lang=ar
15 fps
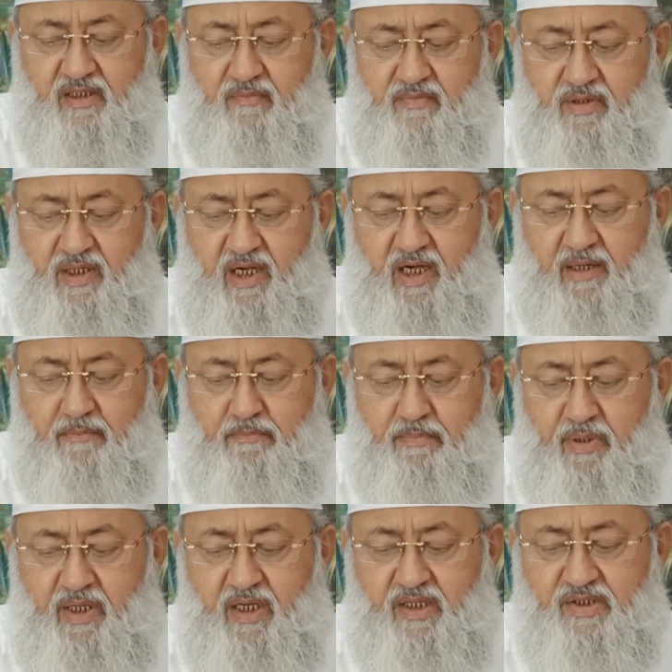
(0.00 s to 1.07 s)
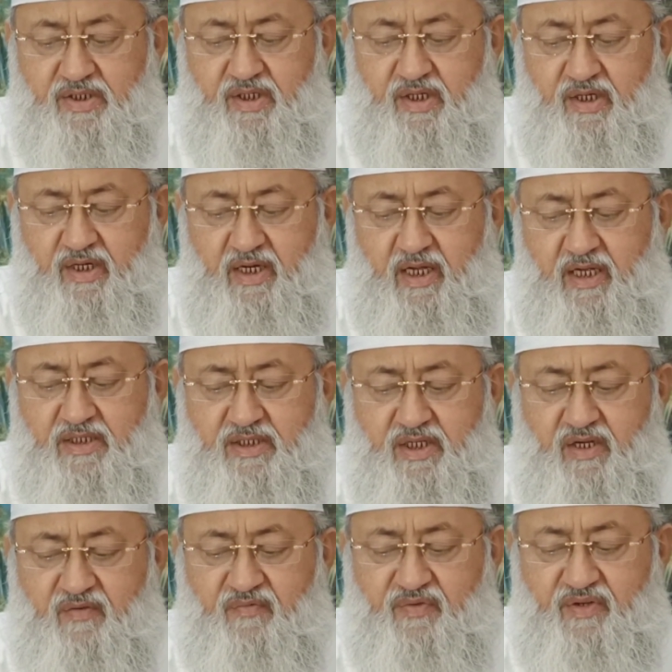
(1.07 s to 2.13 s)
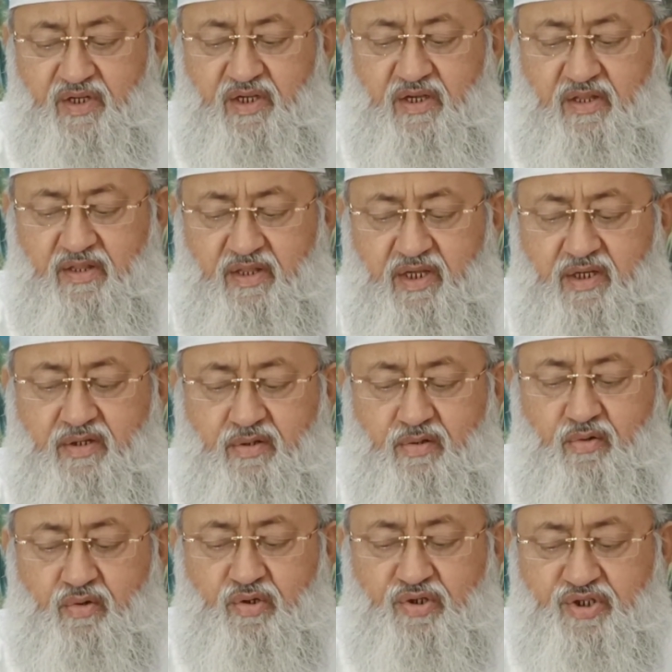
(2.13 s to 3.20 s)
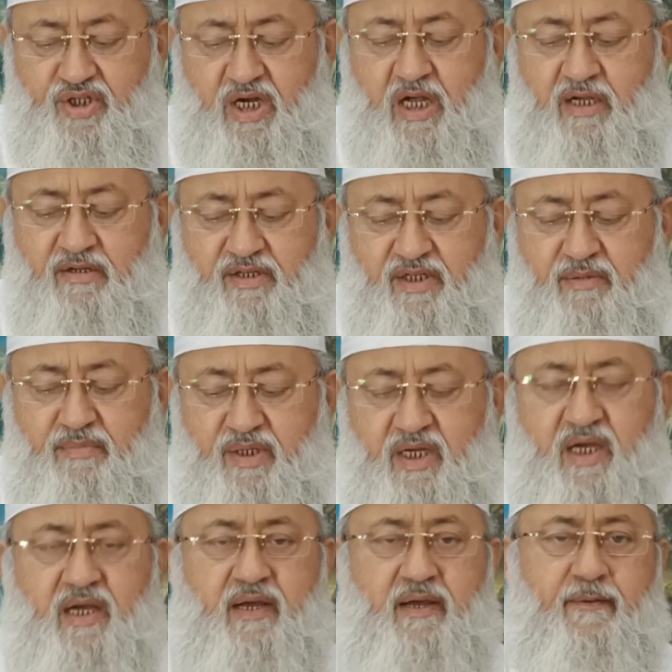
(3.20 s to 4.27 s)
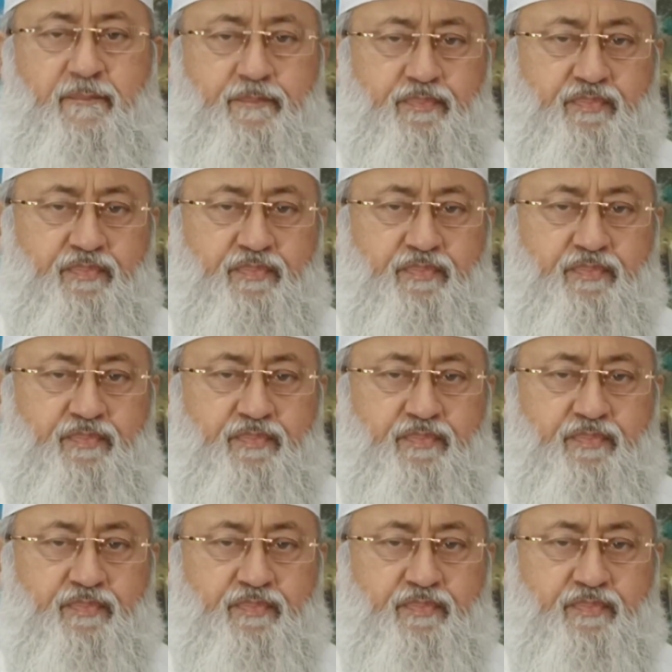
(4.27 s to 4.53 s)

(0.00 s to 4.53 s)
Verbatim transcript: ابن عباس ليس فيه ذكر الجهر بها